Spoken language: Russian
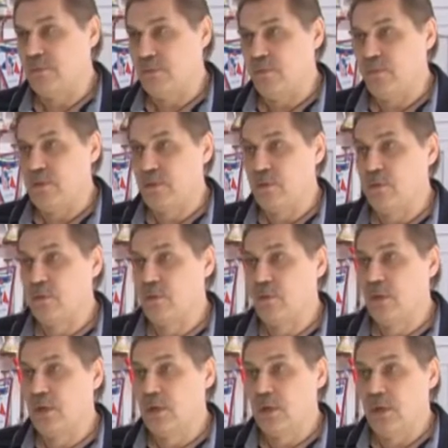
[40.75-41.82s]
во-первых, но
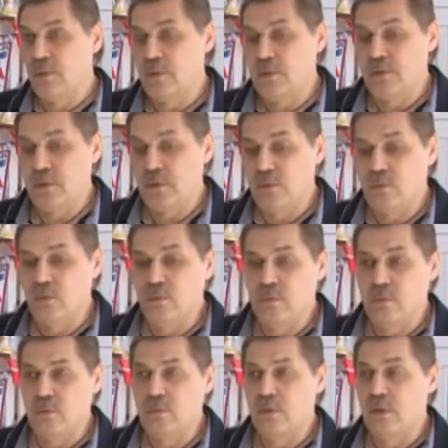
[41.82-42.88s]
мы все равно
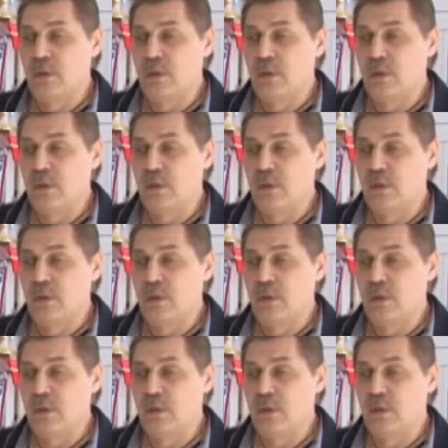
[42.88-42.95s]
будем